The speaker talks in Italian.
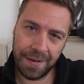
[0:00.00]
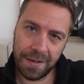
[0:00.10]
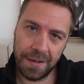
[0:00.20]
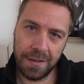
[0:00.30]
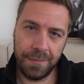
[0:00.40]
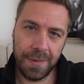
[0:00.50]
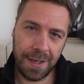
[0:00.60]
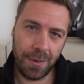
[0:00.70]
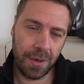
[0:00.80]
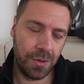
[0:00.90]
eh,
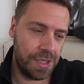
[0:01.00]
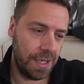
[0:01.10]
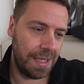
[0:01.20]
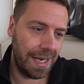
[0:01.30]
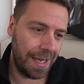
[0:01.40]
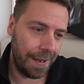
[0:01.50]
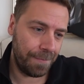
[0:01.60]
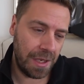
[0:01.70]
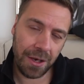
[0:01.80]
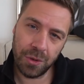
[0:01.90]
mettiamola così, delle,
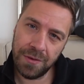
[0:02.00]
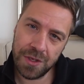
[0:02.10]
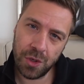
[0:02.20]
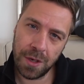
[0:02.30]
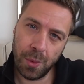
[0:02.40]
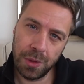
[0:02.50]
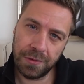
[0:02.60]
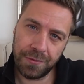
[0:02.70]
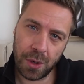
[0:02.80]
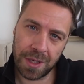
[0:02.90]
delle condivisioni molto
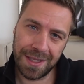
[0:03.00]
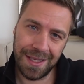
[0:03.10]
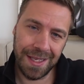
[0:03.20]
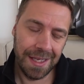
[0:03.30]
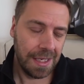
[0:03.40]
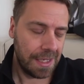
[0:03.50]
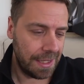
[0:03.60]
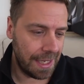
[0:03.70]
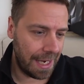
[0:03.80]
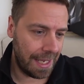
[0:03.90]
forti
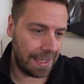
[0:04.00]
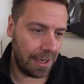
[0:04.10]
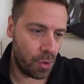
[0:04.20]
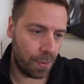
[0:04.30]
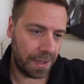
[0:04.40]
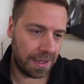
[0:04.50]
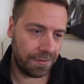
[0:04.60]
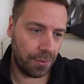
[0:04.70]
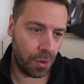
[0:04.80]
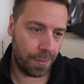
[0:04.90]
delle, delle, loro
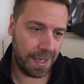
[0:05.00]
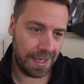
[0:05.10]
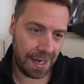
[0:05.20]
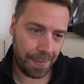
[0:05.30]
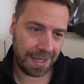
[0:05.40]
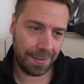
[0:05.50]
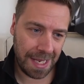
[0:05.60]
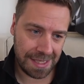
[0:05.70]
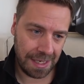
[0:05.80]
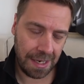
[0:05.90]
piattaforme nella parte
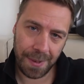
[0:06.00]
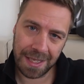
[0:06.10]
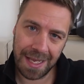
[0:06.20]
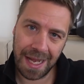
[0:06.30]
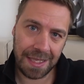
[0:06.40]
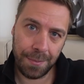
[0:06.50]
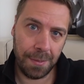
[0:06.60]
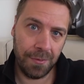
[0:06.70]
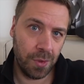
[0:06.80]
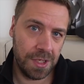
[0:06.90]
bassa e nella parte alta,
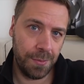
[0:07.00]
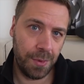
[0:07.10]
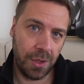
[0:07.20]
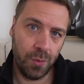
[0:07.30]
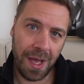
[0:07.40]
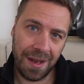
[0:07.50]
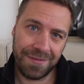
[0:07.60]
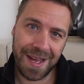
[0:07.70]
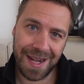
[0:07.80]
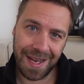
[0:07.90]
BMW ad esempio ne ha due, la
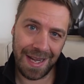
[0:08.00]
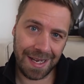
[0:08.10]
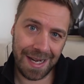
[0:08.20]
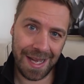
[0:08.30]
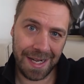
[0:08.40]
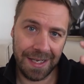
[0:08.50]
FAR e la CLAR,